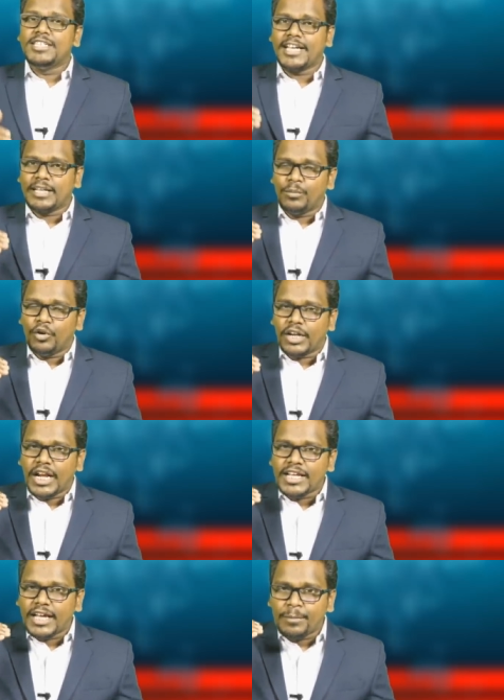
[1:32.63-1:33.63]
జగన్మోహన్
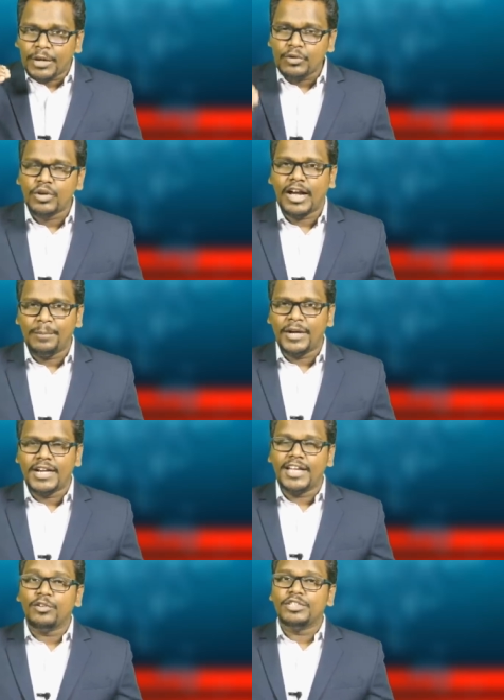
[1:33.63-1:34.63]
రెడ్డి గారి పరువు
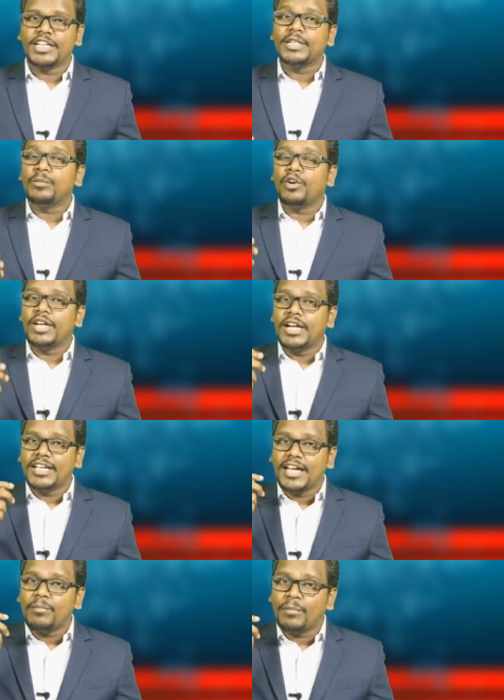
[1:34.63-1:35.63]
కాపాడారు జగన్మోహన్
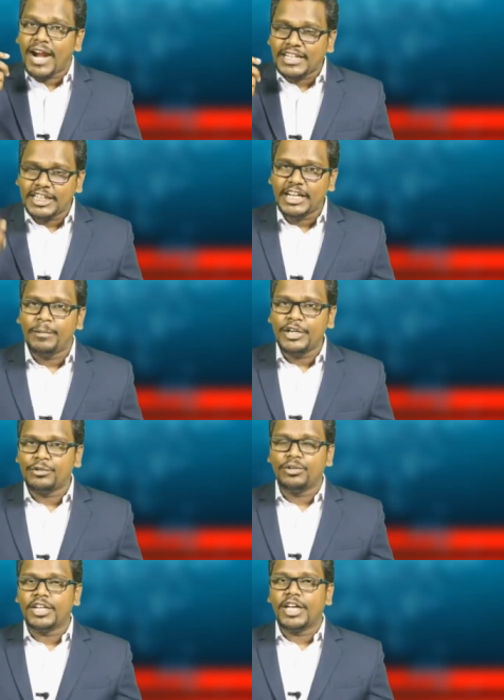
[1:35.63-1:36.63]
రెడ్డి గారు మాట
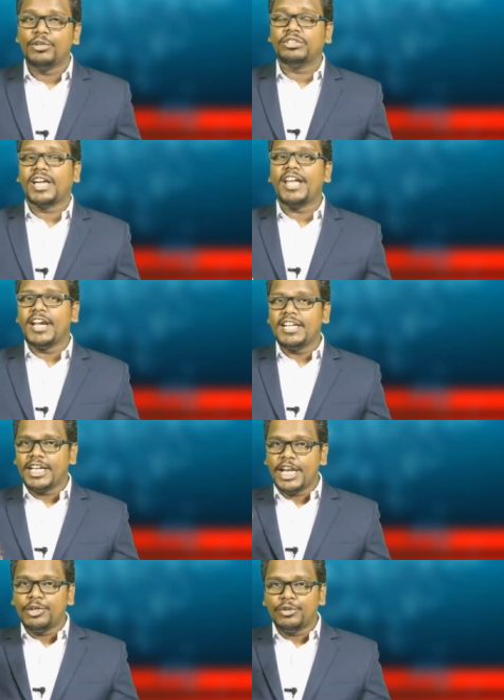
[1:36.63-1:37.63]
నిలబెట్టుకున్నారు
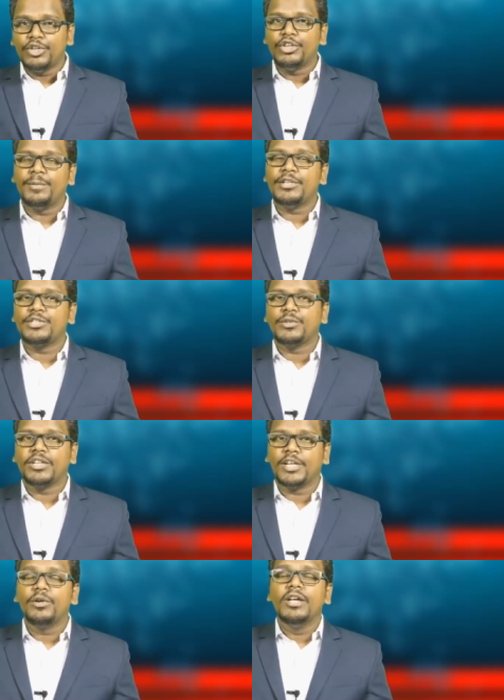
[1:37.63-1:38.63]
తానంటే ఏంటో
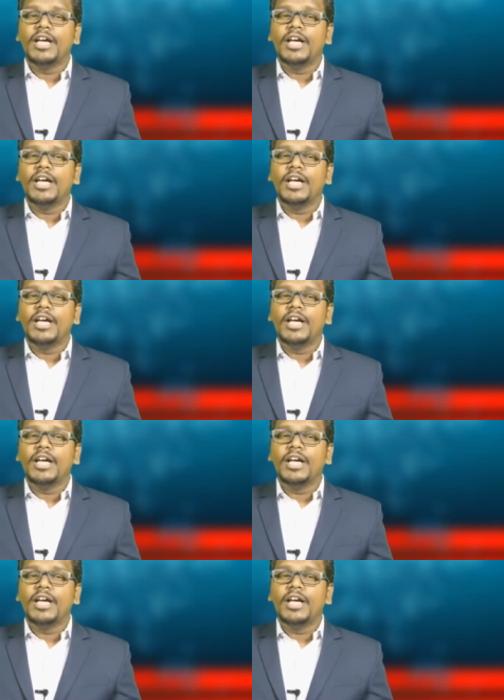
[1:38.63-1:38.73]
నిరూపించుకున్నారు